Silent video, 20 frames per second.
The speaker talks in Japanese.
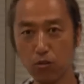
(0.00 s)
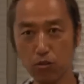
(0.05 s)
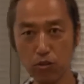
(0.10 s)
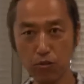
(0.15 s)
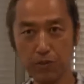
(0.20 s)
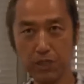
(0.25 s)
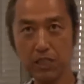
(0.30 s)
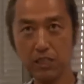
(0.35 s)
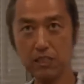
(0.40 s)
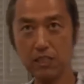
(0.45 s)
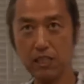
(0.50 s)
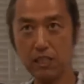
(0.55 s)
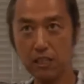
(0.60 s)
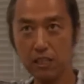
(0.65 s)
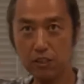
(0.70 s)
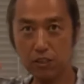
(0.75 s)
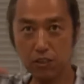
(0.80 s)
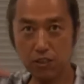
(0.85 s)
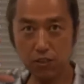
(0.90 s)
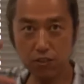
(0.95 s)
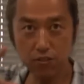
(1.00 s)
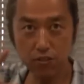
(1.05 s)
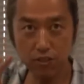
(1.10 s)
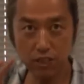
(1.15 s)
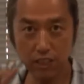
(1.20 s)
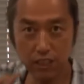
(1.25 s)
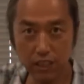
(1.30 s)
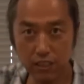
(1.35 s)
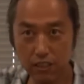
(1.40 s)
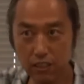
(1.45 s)
このミラさんが地球
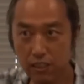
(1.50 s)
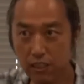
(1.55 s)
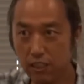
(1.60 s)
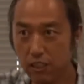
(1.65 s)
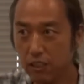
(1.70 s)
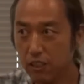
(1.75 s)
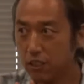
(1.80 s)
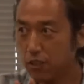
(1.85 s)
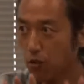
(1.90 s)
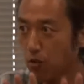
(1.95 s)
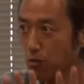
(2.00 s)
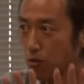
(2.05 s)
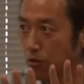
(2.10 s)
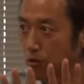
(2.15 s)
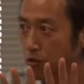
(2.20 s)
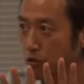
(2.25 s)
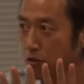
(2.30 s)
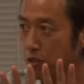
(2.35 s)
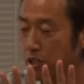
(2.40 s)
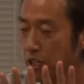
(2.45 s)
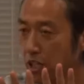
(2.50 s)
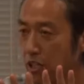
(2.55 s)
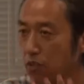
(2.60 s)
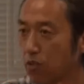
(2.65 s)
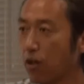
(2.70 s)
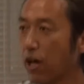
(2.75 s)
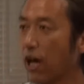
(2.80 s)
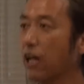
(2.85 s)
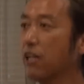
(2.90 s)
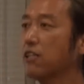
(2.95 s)
にやってきてこの女性
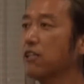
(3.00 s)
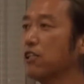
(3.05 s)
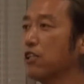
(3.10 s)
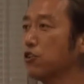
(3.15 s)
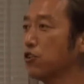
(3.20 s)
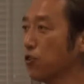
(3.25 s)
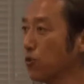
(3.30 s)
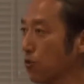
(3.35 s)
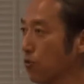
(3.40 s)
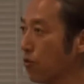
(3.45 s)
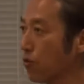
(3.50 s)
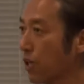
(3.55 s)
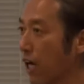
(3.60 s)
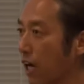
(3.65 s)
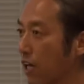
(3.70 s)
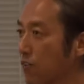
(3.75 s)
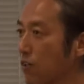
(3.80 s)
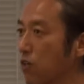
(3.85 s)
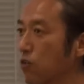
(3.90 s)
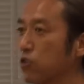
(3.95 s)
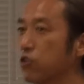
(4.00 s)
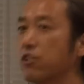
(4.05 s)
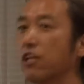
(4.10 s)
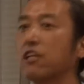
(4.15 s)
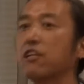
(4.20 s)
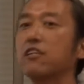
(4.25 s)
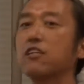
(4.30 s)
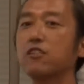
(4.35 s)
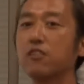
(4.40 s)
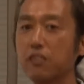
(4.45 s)
と会ってちょっと会話をした
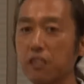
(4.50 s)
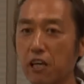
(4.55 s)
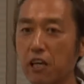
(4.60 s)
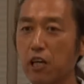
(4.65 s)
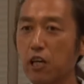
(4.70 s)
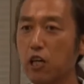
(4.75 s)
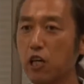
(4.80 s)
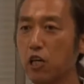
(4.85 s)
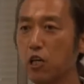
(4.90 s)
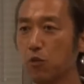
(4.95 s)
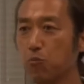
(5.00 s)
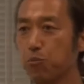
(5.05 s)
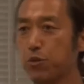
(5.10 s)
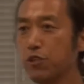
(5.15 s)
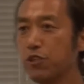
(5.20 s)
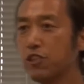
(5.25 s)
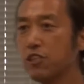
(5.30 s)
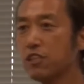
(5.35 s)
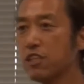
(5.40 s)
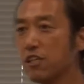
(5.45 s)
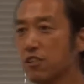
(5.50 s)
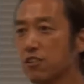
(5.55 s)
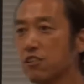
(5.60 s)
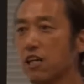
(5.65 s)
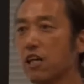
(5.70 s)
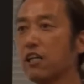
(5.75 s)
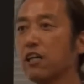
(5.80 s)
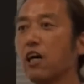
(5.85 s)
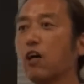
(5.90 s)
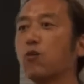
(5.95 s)
らですねプチ切
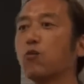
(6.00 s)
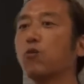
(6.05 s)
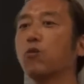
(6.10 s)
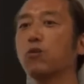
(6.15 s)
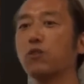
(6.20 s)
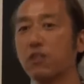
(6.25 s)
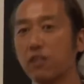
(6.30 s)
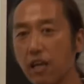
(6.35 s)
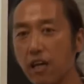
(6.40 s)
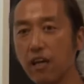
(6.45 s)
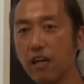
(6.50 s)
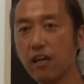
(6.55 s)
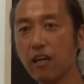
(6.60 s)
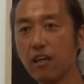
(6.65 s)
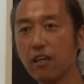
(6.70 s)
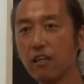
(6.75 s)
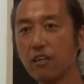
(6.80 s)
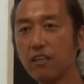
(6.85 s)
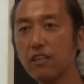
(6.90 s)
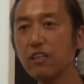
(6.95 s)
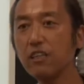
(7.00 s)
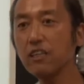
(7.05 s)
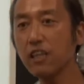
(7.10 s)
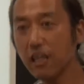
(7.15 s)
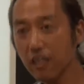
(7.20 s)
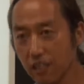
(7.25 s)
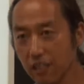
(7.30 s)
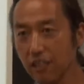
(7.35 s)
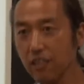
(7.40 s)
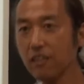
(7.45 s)
断が起こっていき
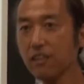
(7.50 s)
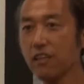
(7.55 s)
なり